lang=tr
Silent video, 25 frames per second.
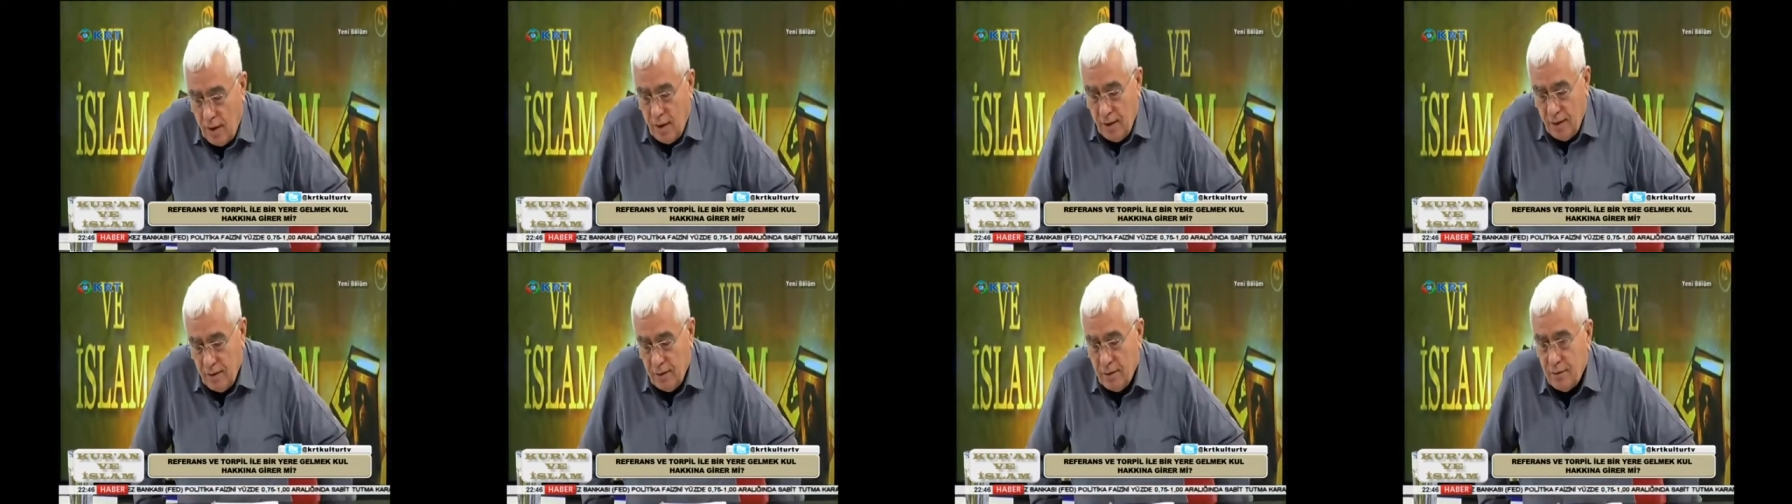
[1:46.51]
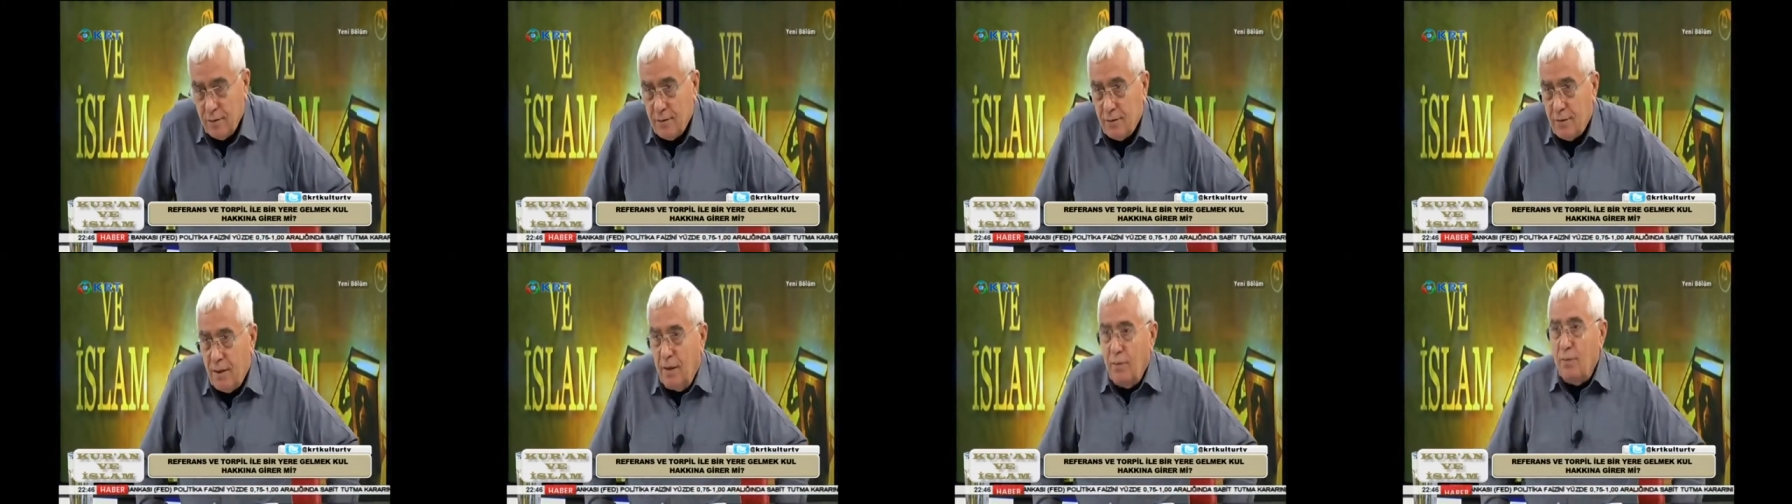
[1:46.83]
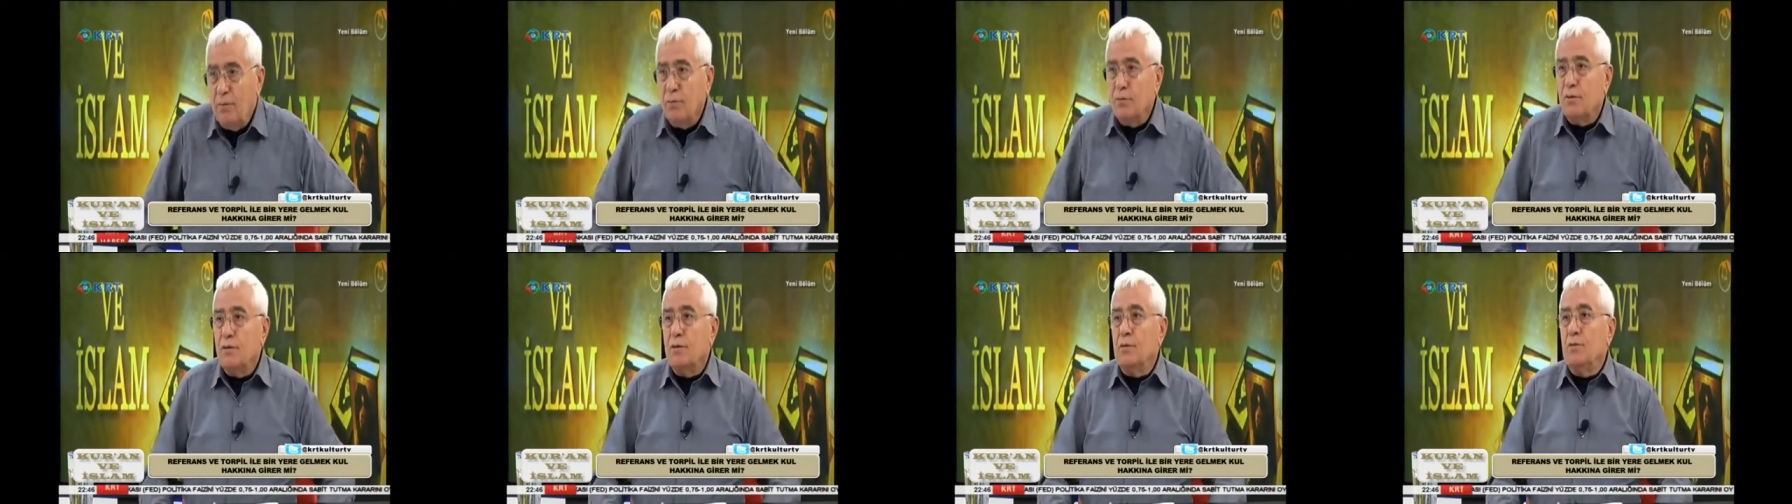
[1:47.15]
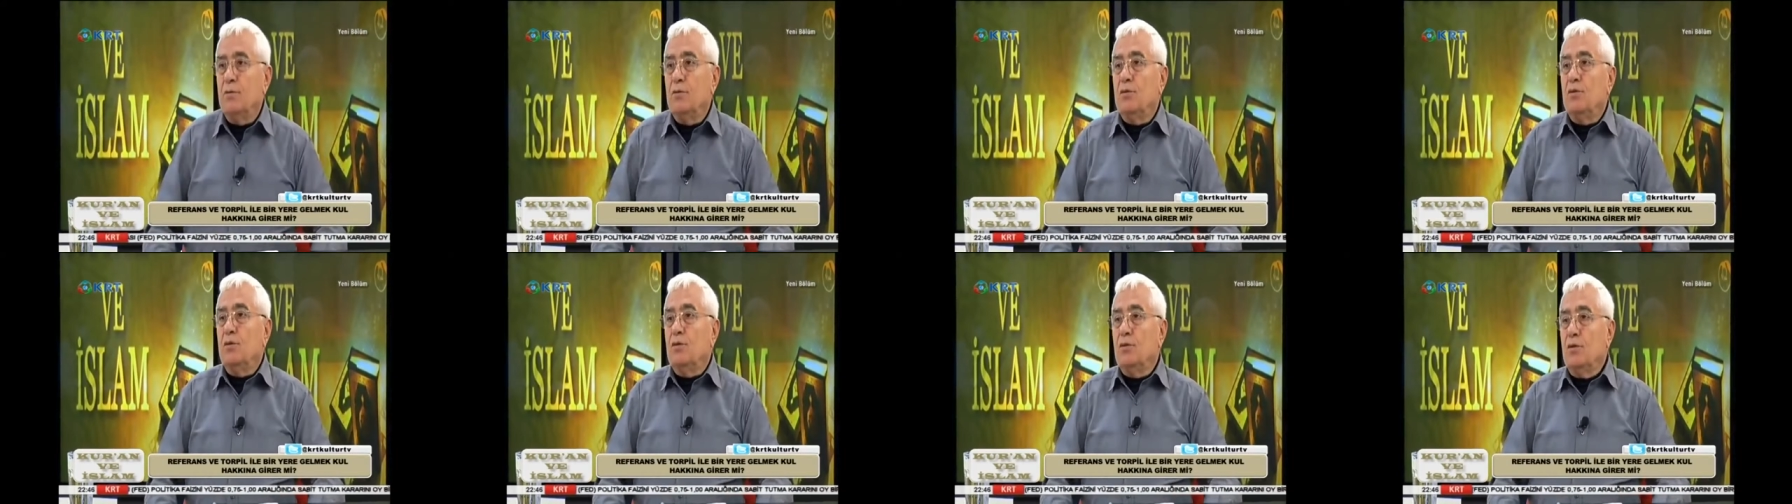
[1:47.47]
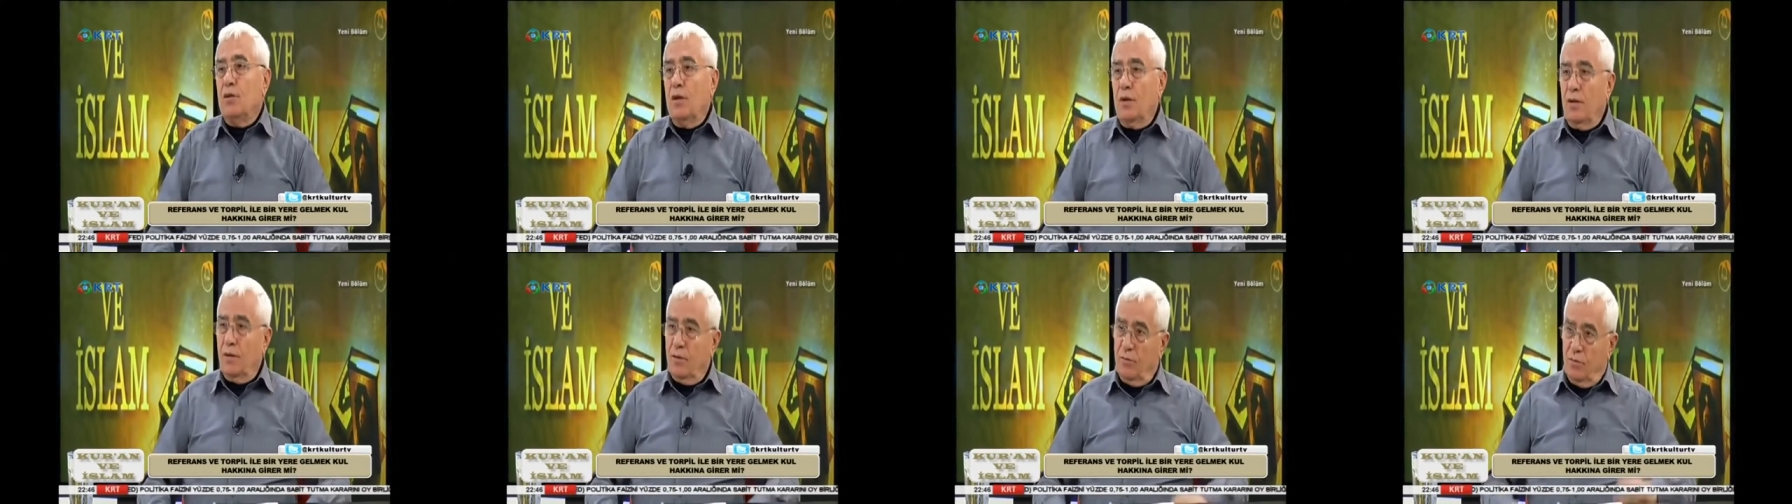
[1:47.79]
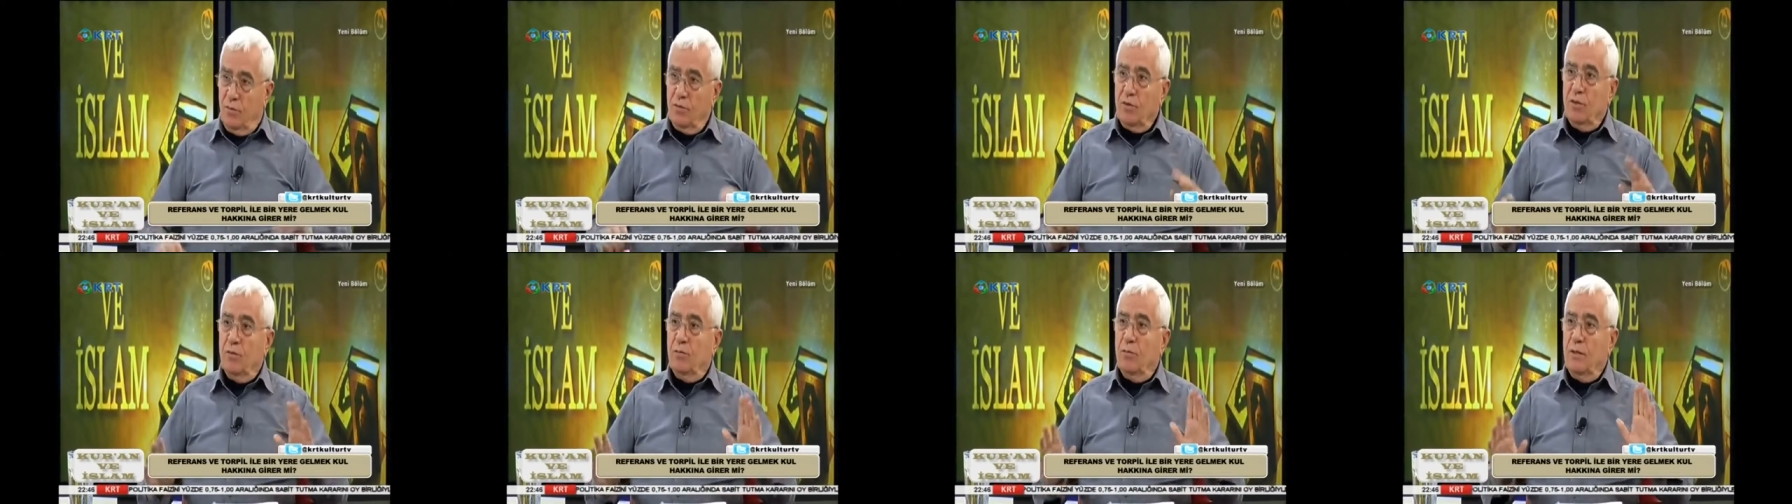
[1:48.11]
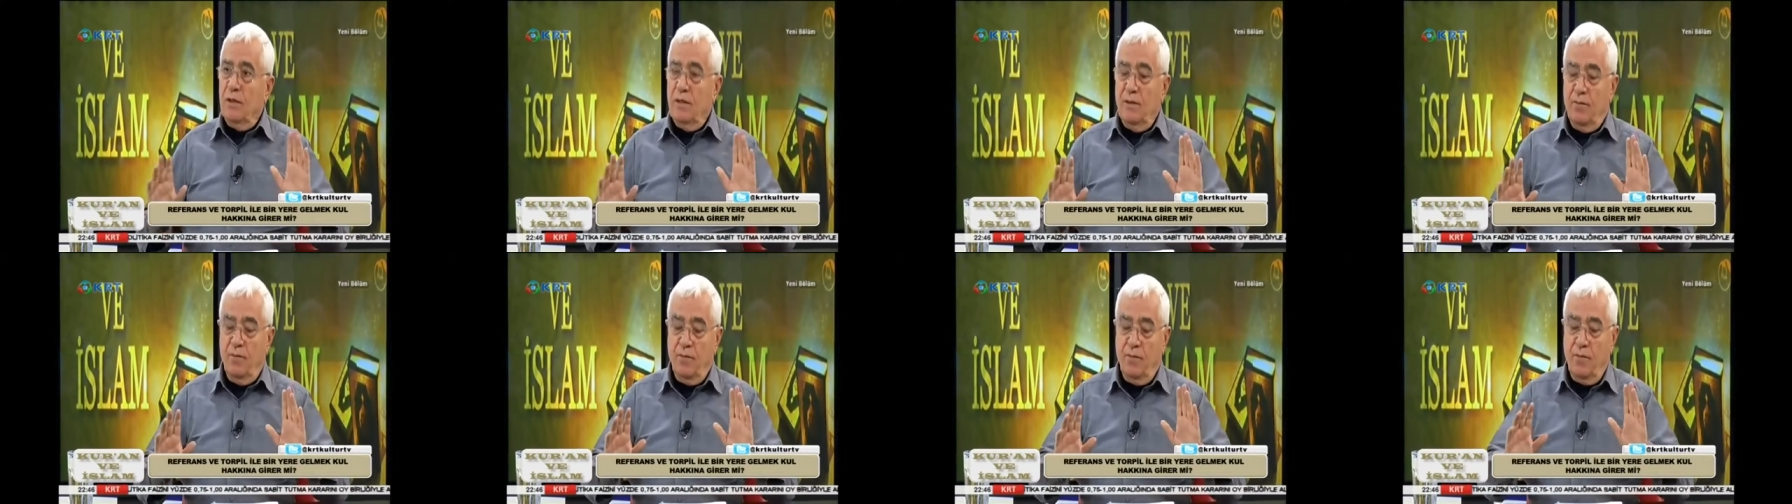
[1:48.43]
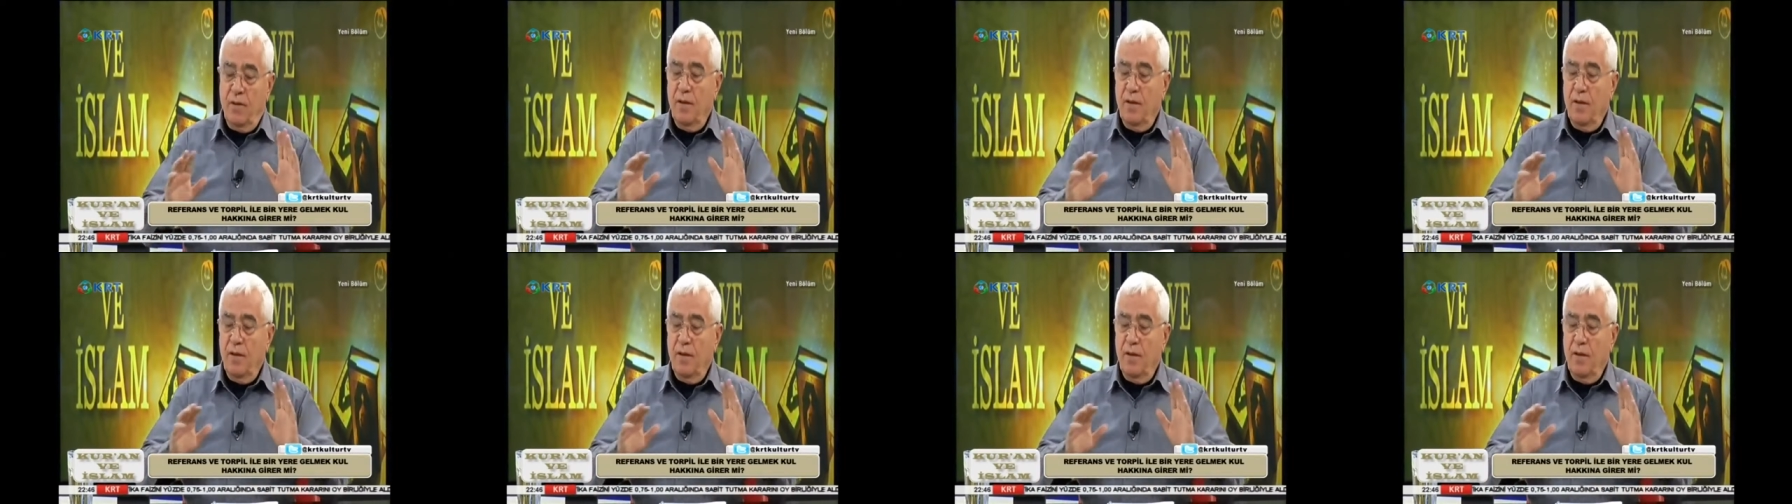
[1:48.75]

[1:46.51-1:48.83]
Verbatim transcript: Tamam, tamam şimdi şöyle, evet. şimdi.